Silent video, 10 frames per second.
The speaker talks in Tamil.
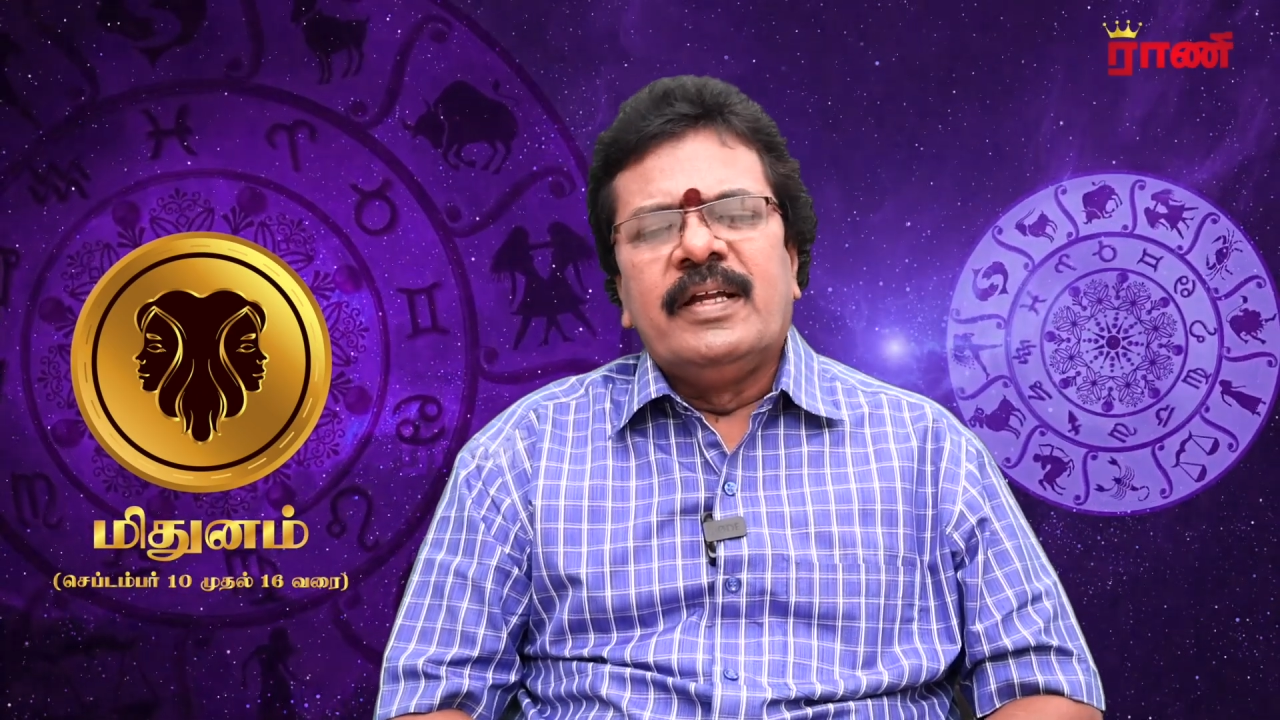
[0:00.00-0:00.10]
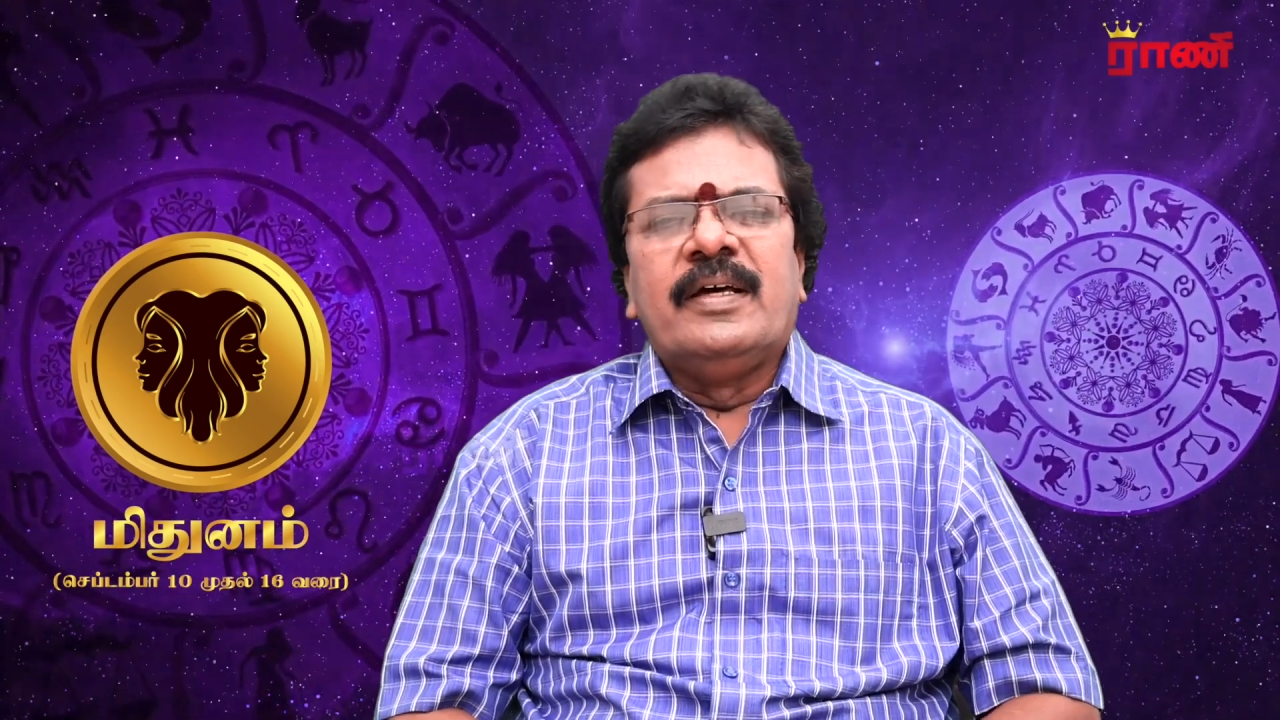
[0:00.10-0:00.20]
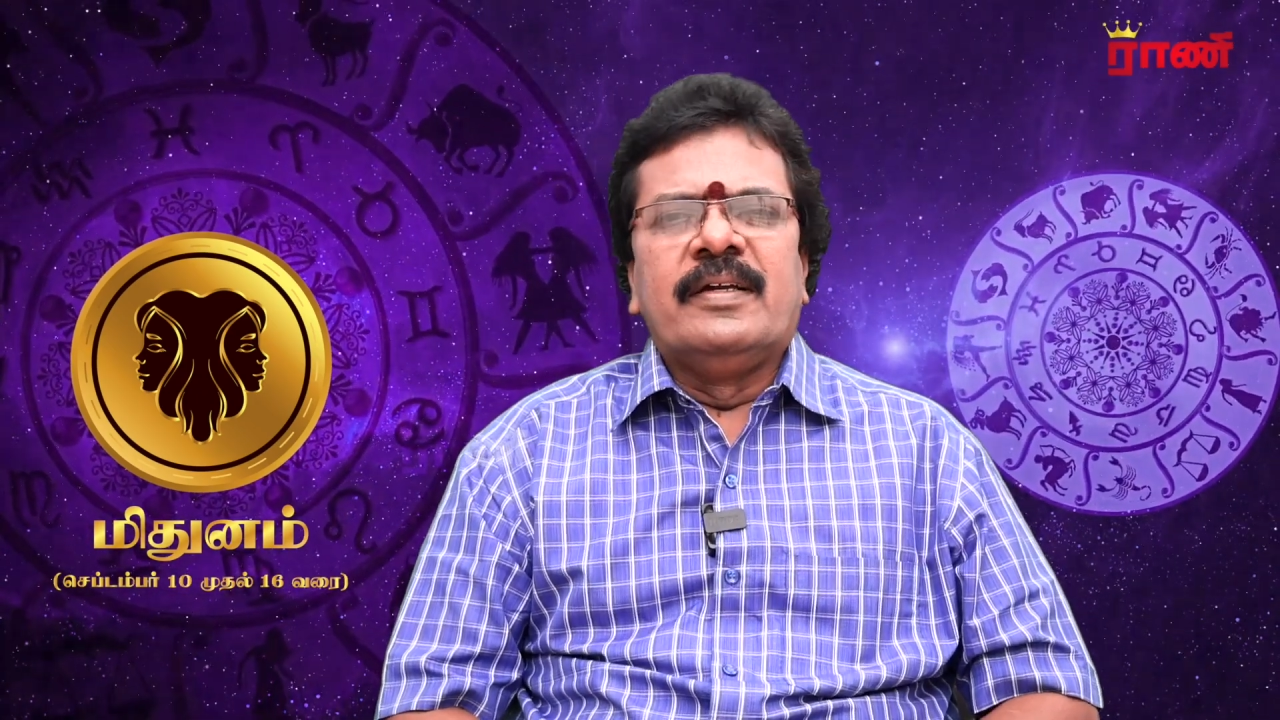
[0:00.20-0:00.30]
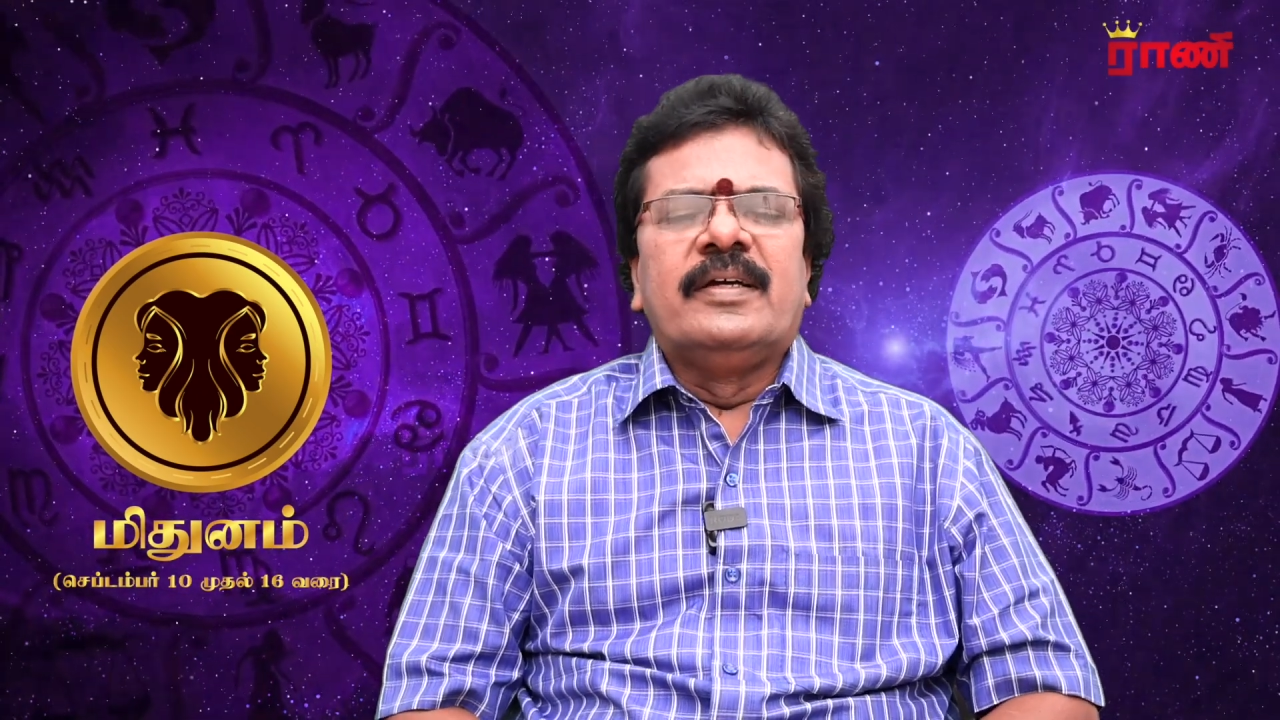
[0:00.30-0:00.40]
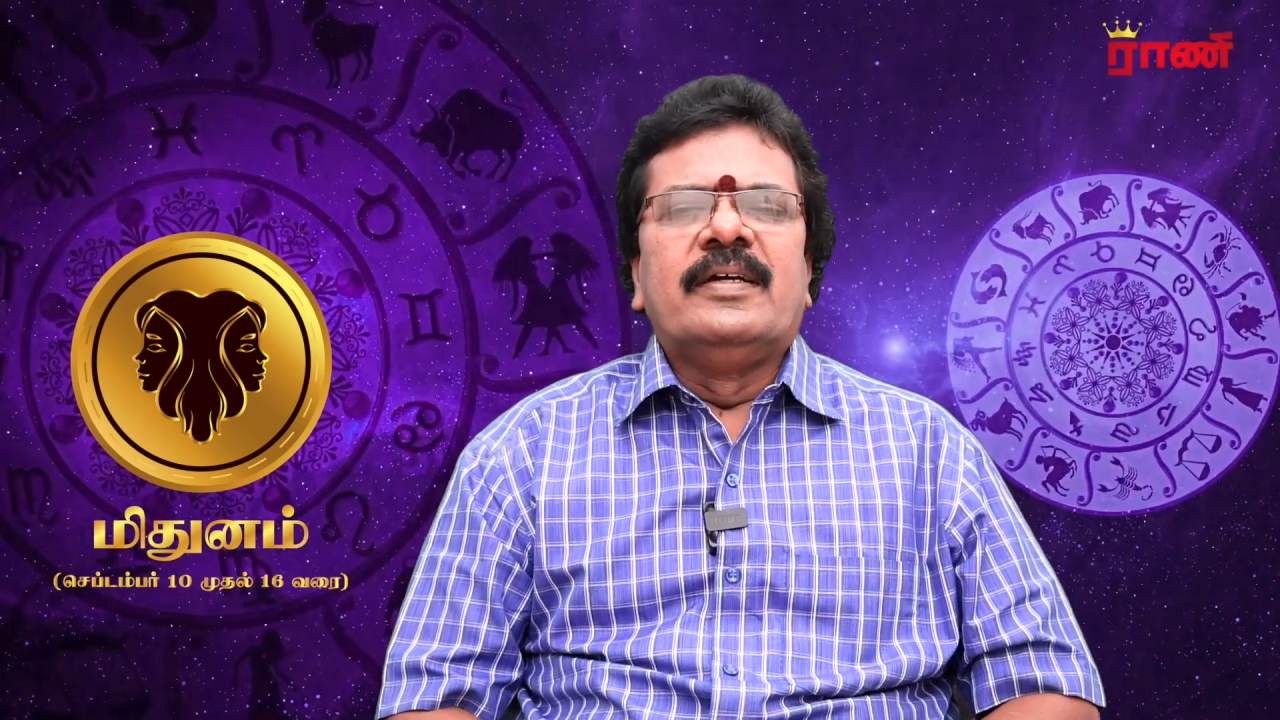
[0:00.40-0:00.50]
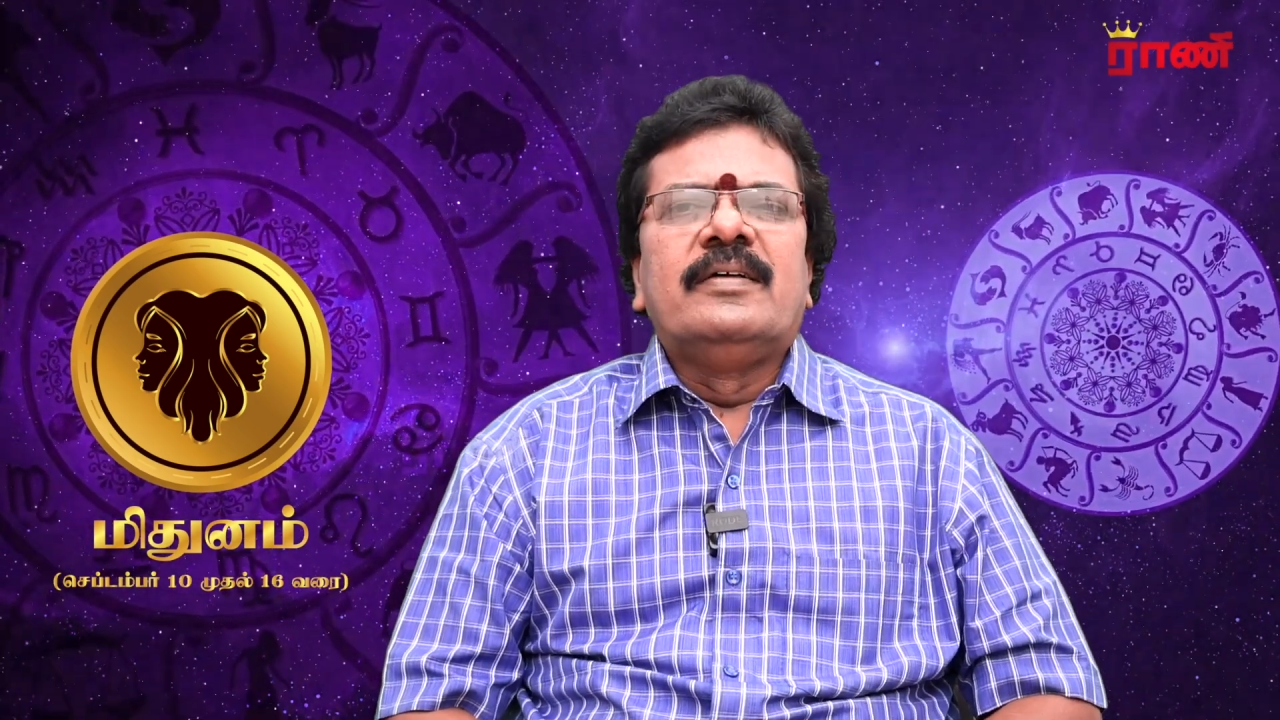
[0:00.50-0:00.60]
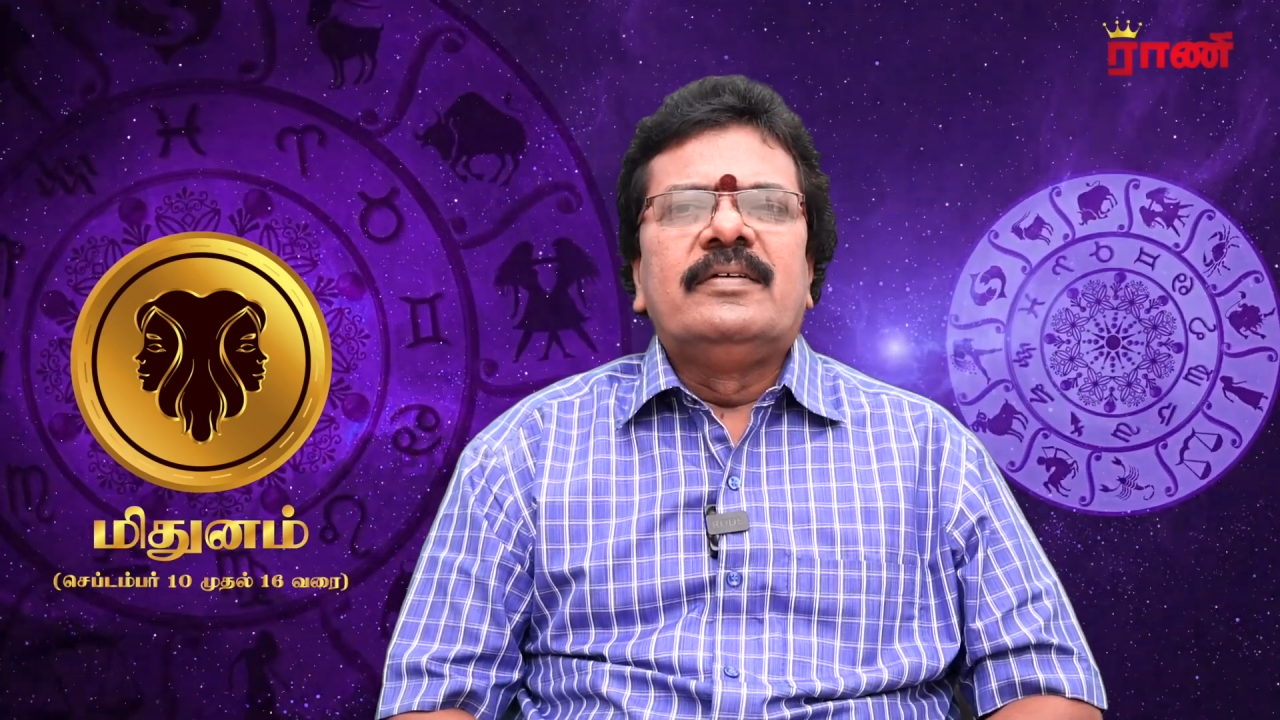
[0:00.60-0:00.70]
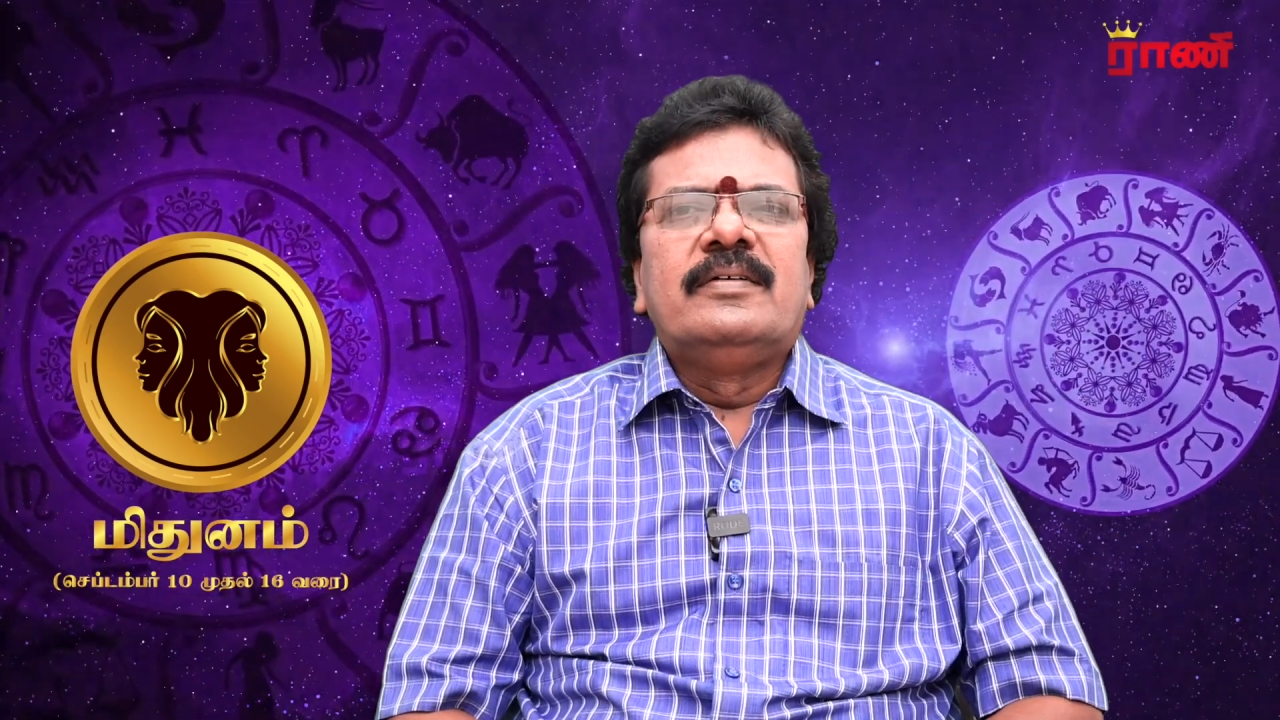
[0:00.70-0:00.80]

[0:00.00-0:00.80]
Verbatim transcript: நல்லா இருக்குது